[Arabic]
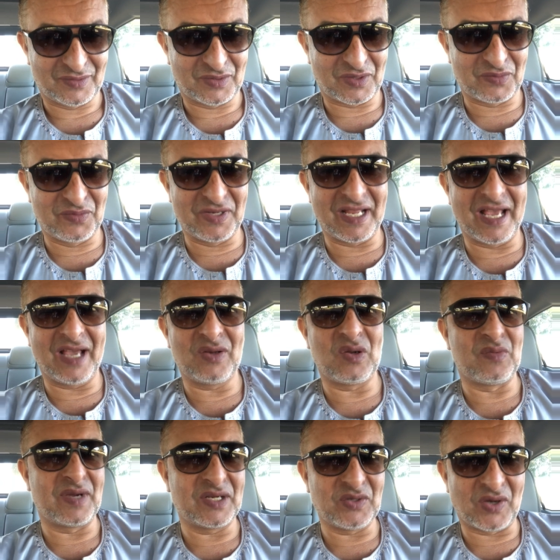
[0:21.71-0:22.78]
وربنا
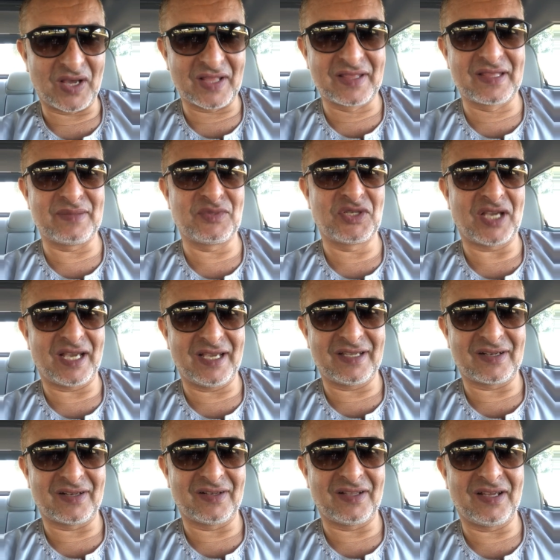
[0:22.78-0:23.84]
قاله من يعظم
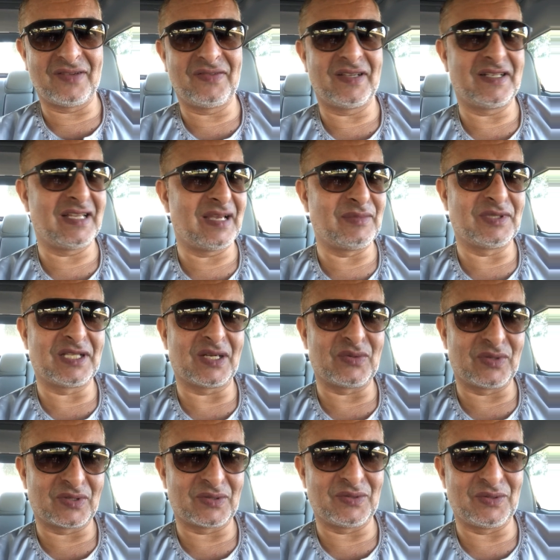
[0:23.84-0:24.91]
شعائر الله فإنها من
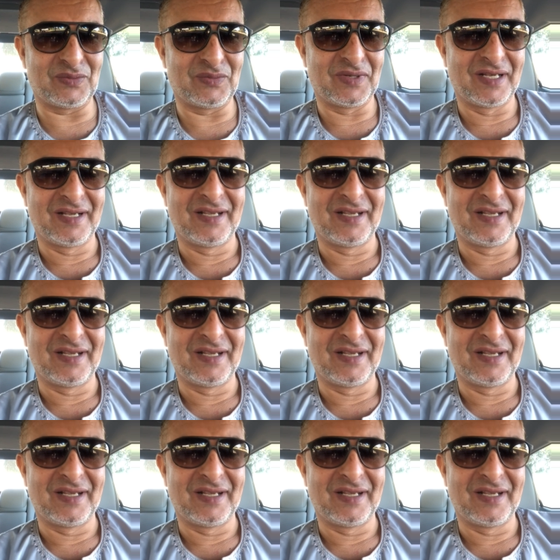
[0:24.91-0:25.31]
تقوى القلوب